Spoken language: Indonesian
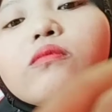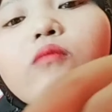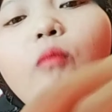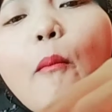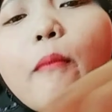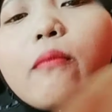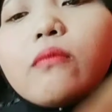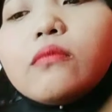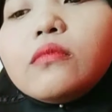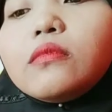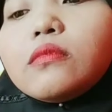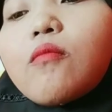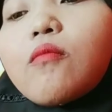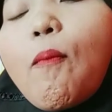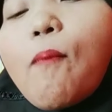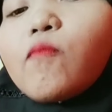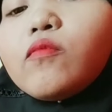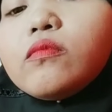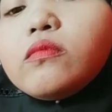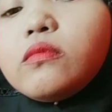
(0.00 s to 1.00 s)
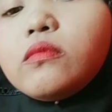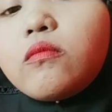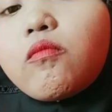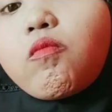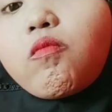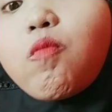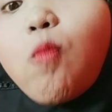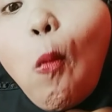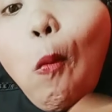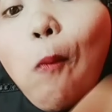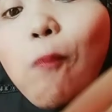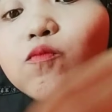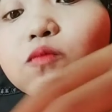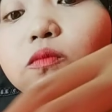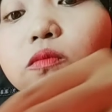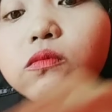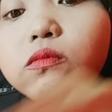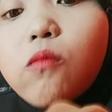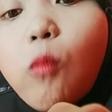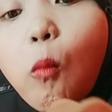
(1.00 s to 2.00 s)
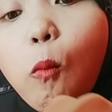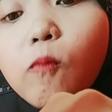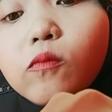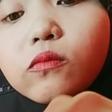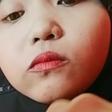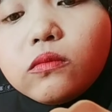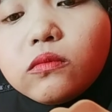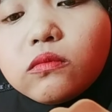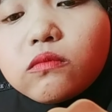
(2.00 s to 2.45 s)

gitu sih ya kalau menurut aku sih